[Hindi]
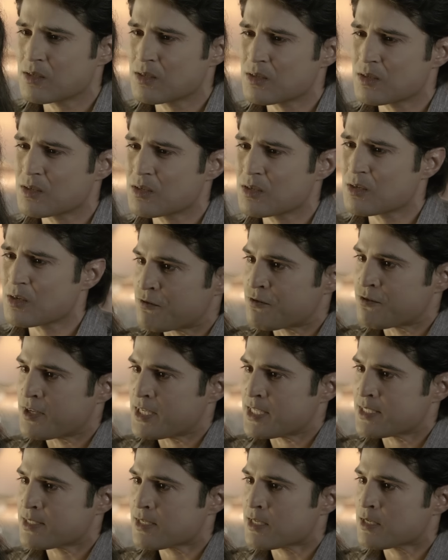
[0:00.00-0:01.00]
खा लिया
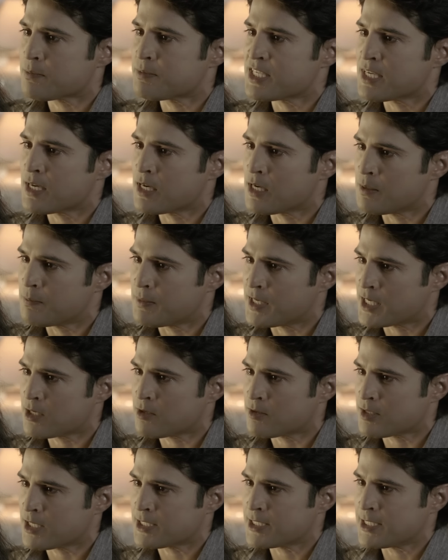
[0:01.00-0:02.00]
और इसका बच्चा
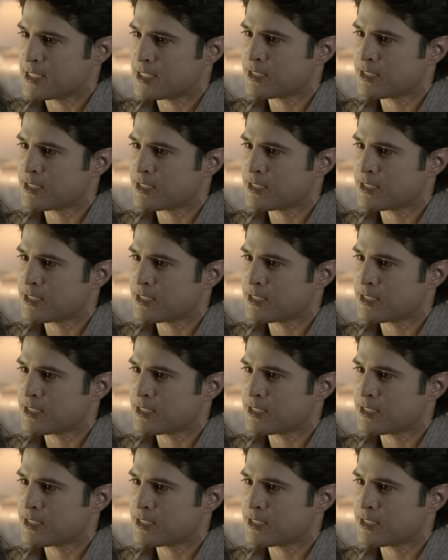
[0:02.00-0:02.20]
अबॉर्ट हो गया